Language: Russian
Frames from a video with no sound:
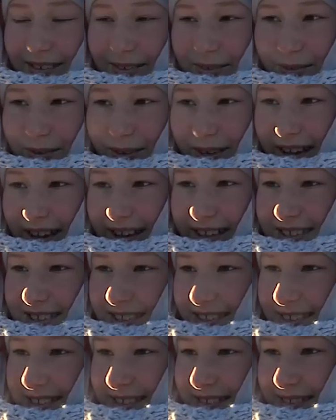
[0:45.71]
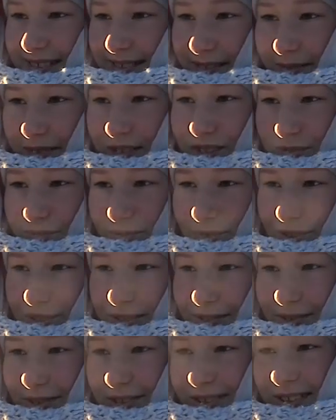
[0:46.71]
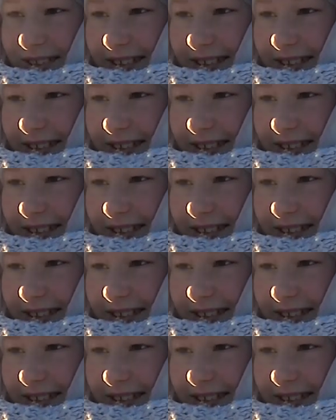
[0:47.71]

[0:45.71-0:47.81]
гулять, свежий воздух.